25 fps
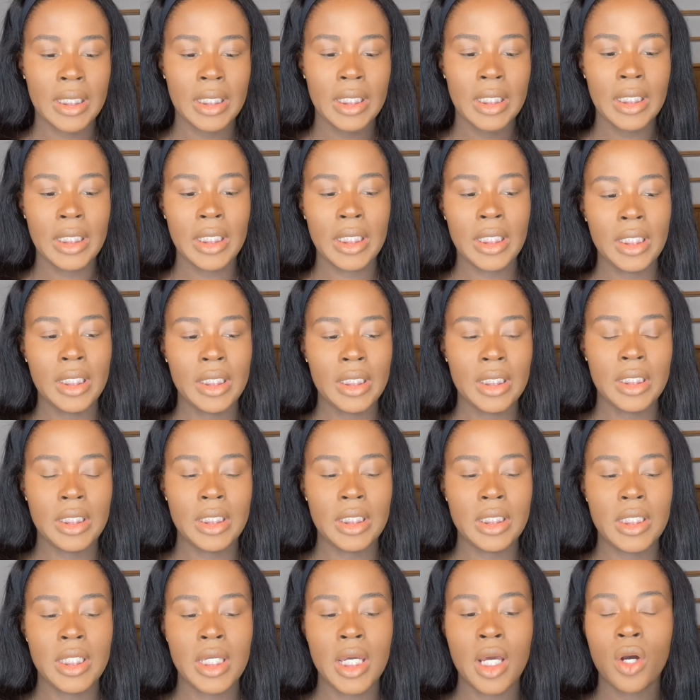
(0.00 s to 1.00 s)
Et
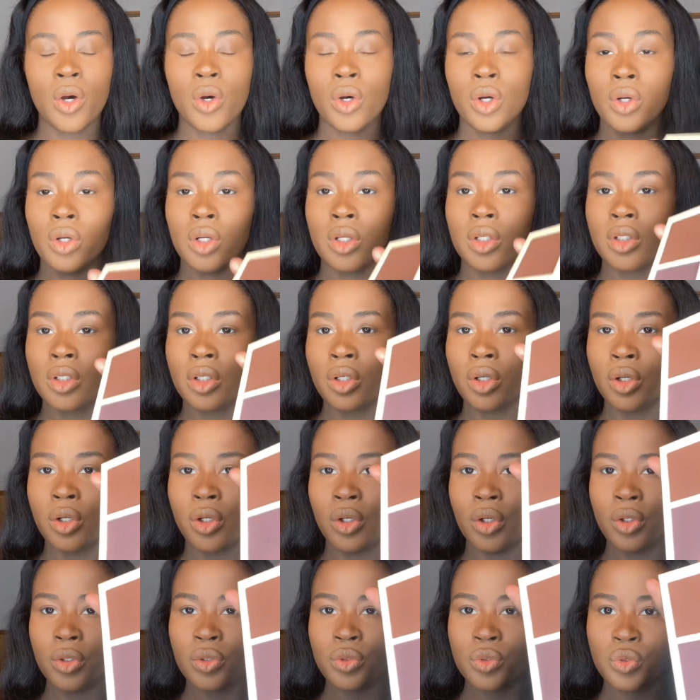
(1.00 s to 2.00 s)
il y a,
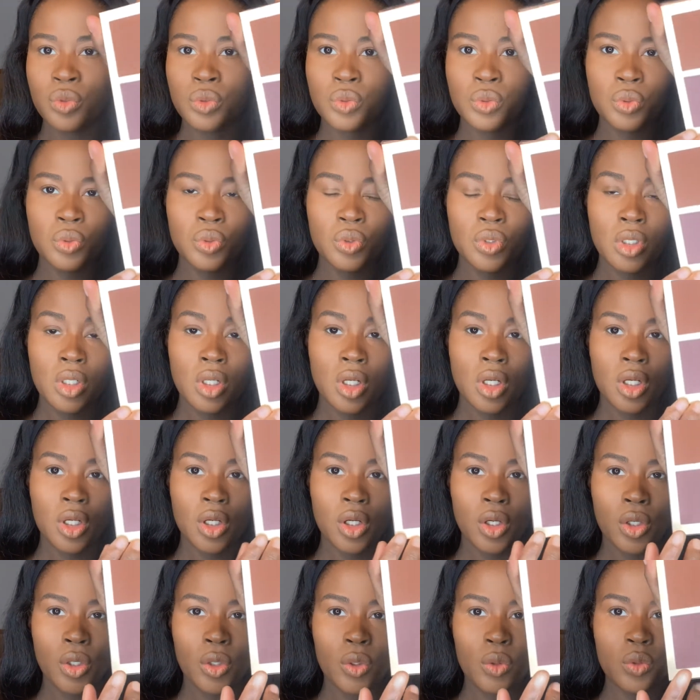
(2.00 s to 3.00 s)
euh, du coup,
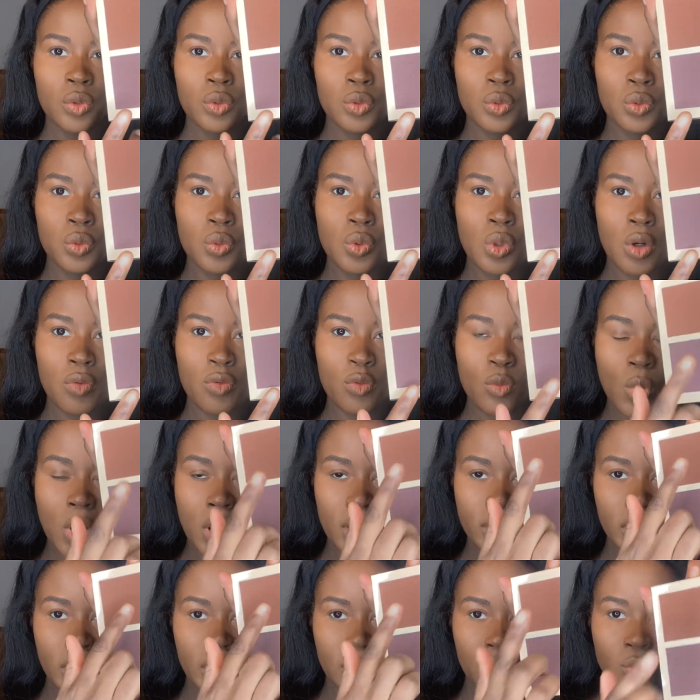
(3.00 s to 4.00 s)
euh, une couleur
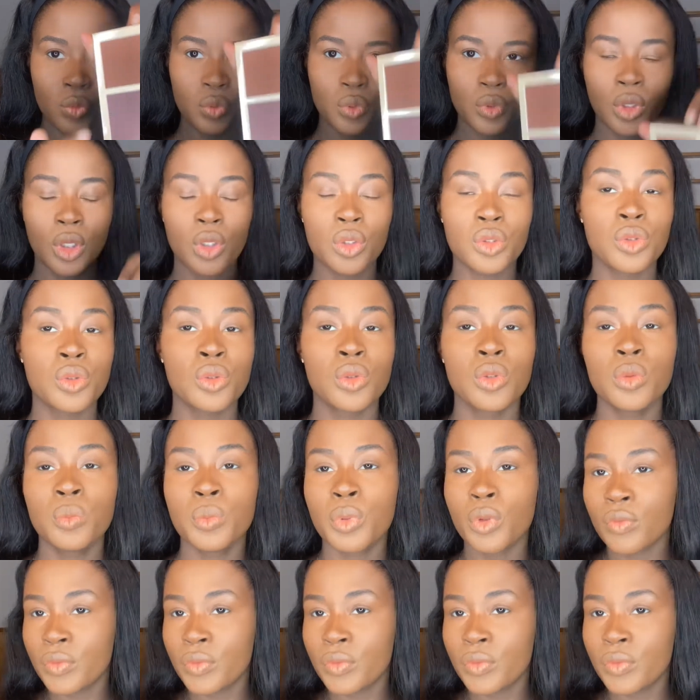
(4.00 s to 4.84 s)
froide et une couleur chaude pour